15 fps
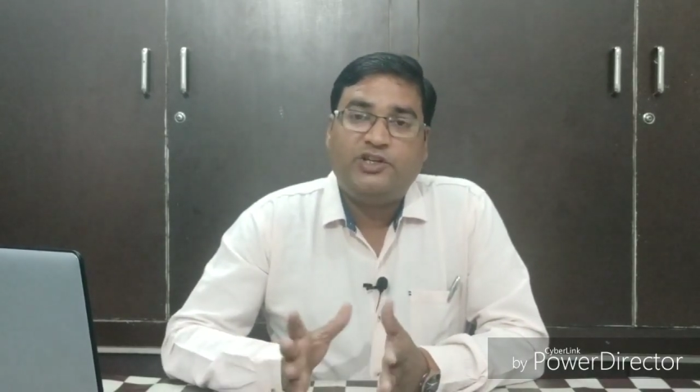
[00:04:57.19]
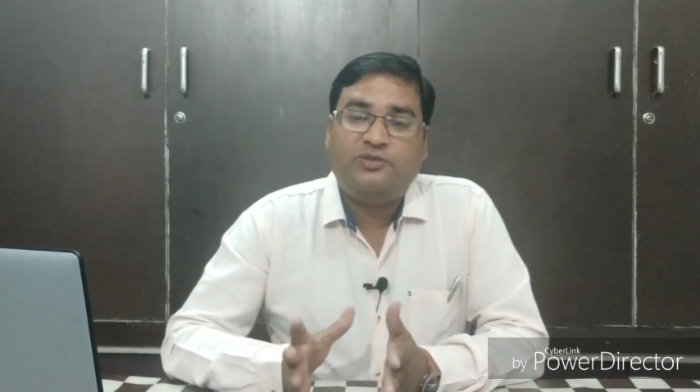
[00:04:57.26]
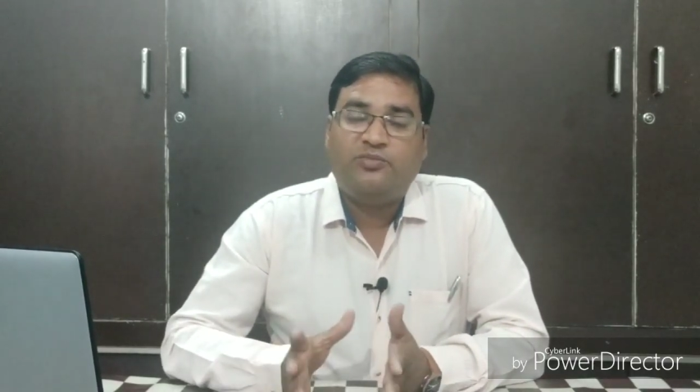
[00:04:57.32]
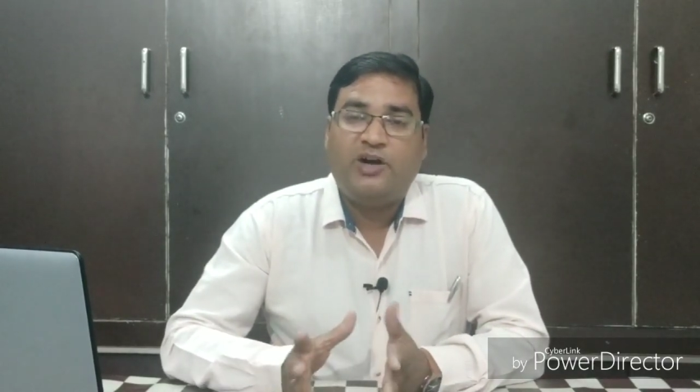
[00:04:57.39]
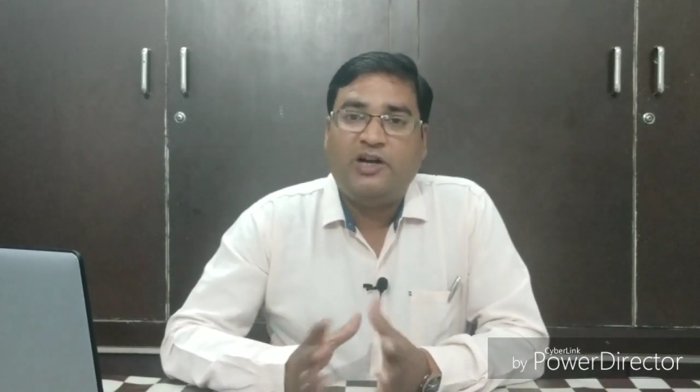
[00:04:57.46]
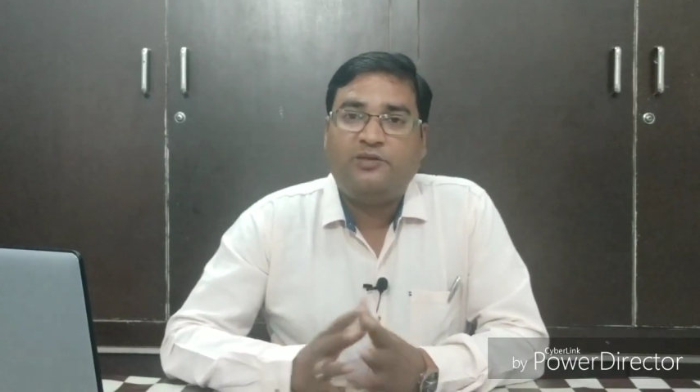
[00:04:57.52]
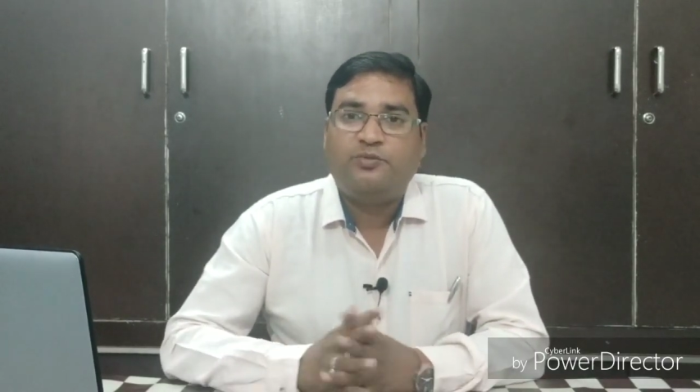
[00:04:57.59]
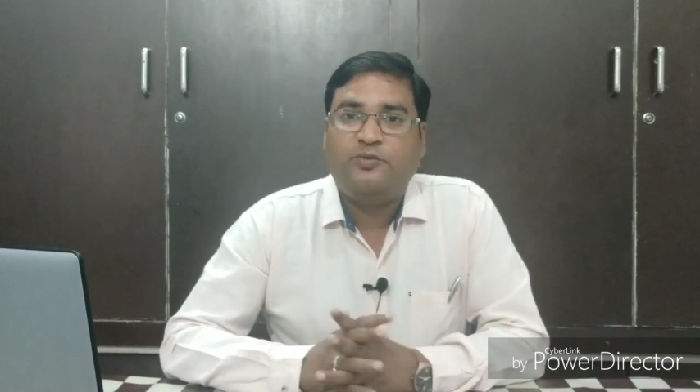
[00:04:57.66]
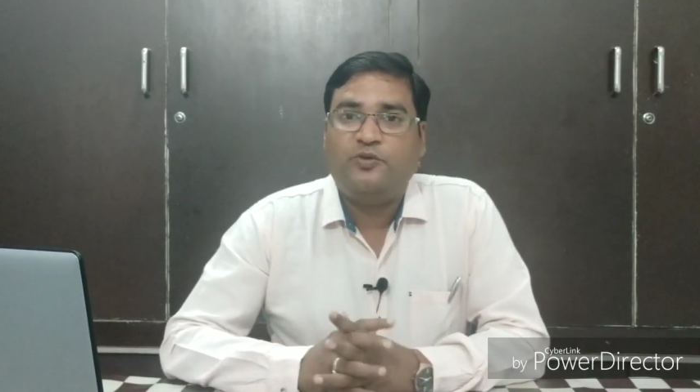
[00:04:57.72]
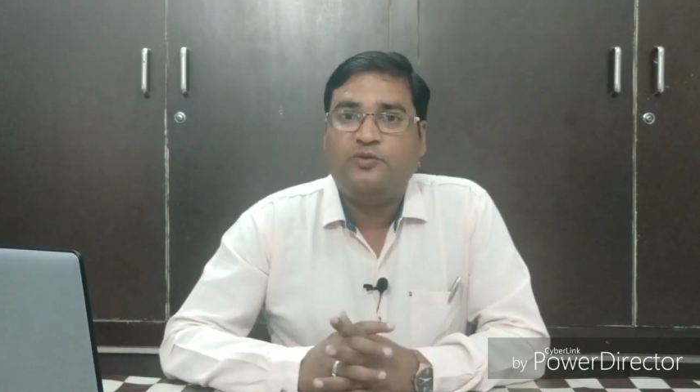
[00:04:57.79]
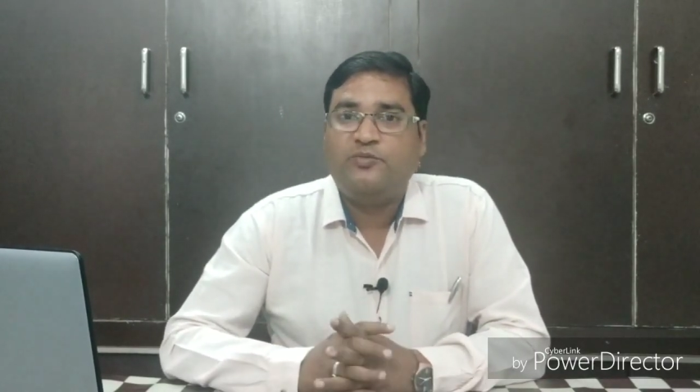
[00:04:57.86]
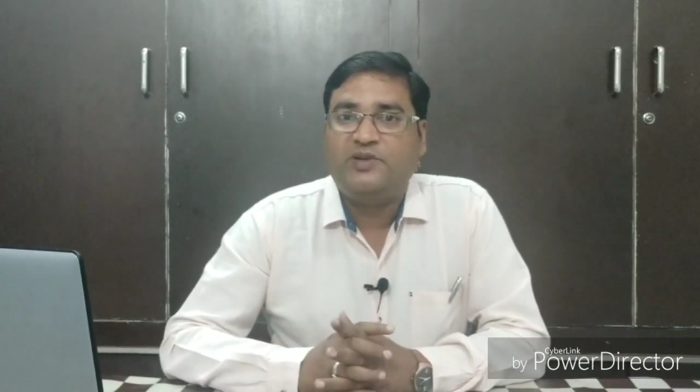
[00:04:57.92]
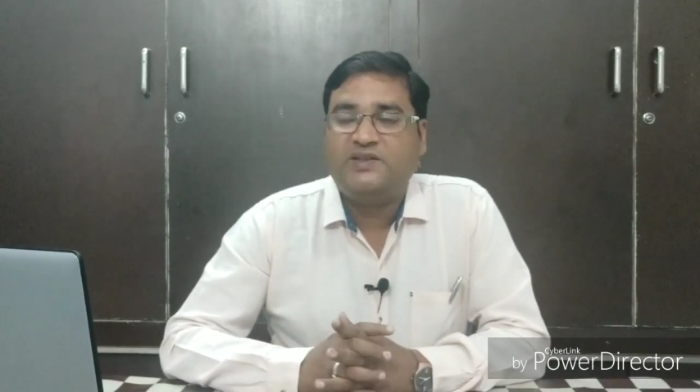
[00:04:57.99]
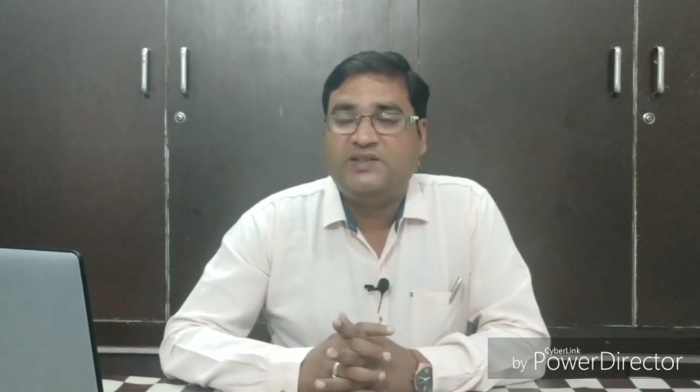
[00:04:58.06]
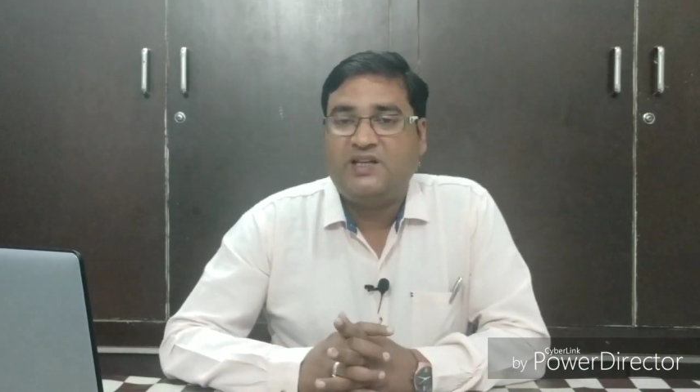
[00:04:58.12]

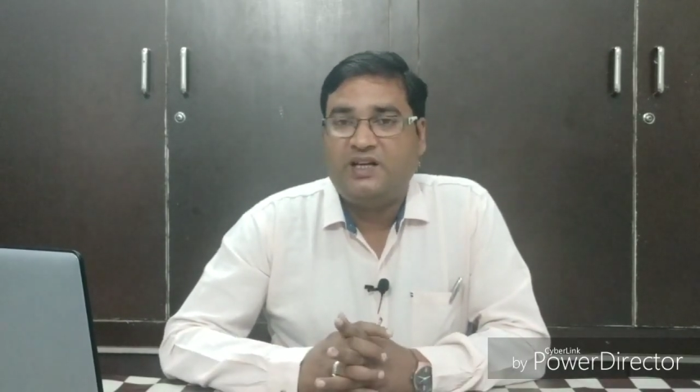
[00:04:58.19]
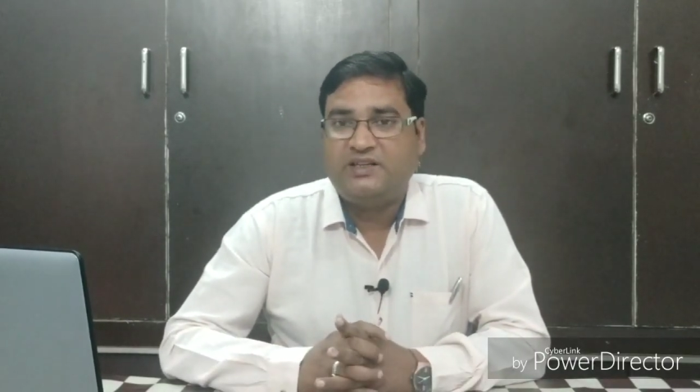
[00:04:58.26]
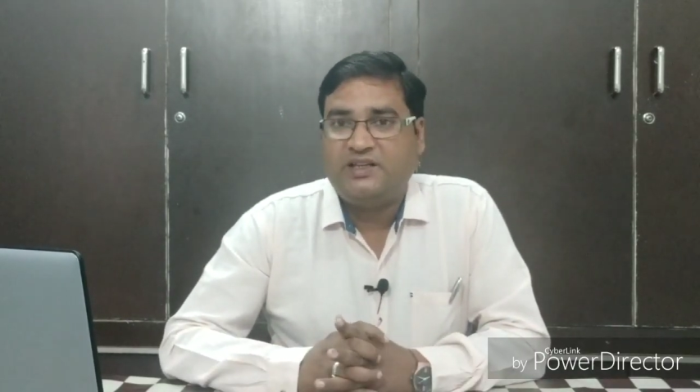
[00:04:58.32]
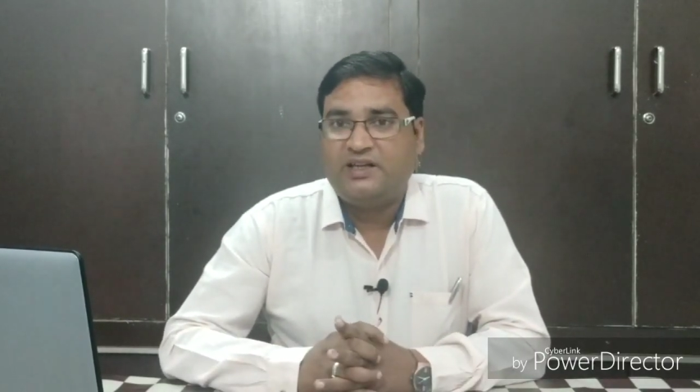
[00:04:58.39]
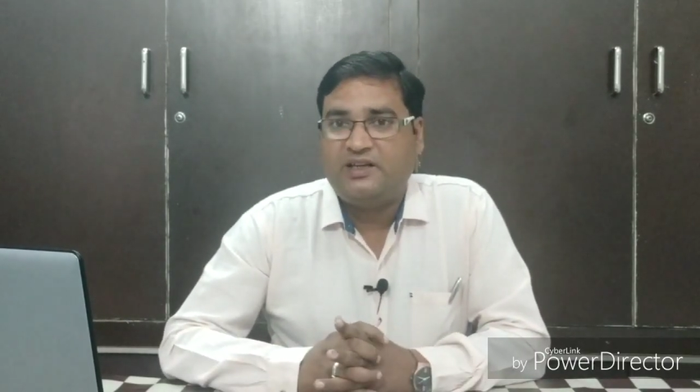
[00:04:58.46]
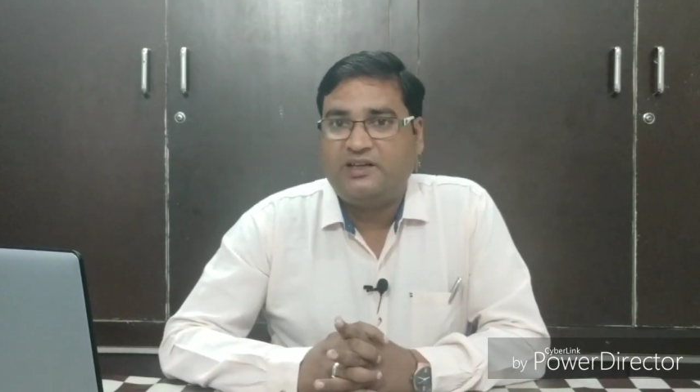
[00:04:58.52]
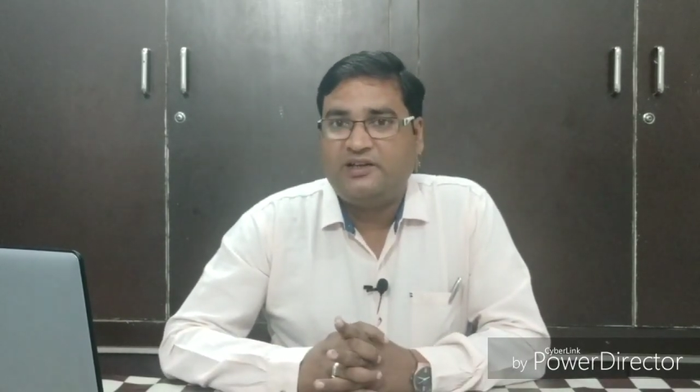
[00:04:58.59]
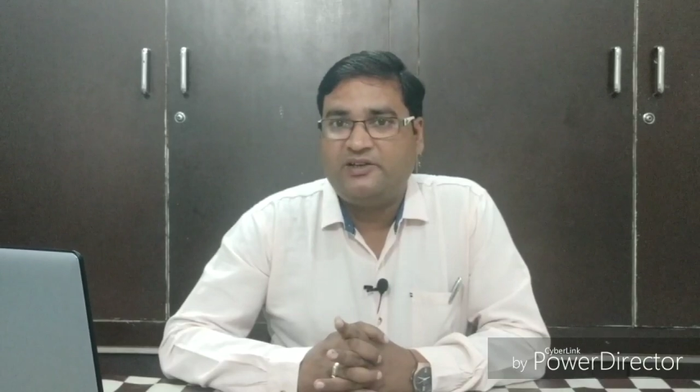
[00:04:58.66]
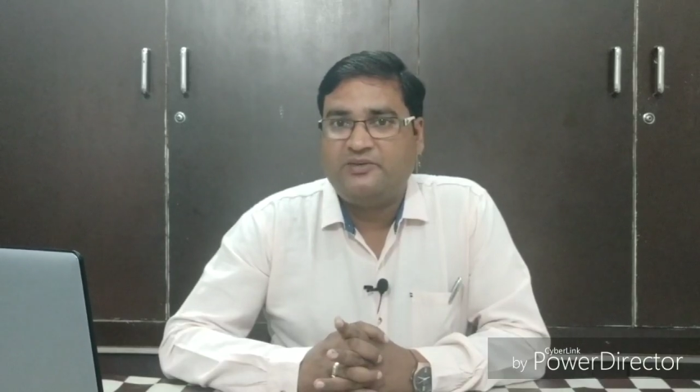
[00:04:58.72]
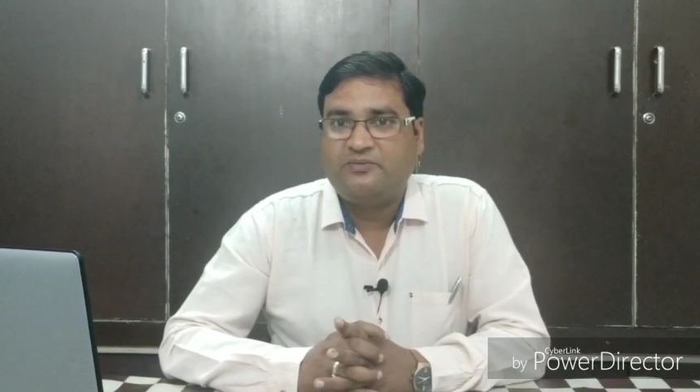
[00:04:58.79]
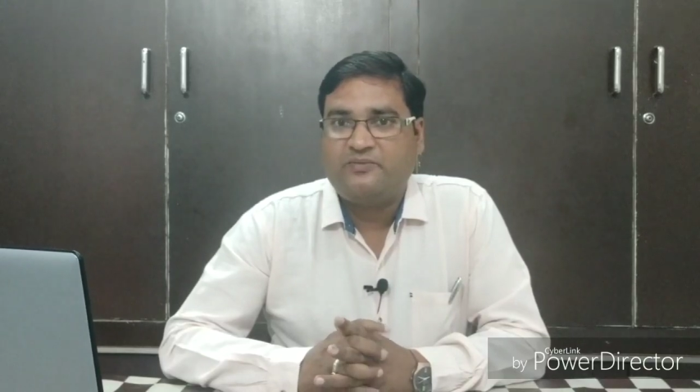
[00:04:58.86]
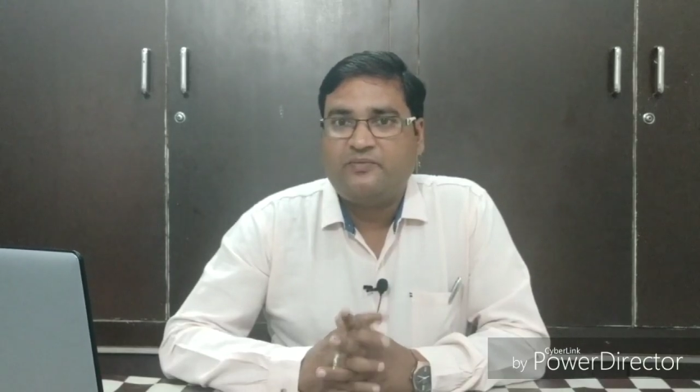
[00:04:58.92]
स्मार्टफोन भी दिया जाएगा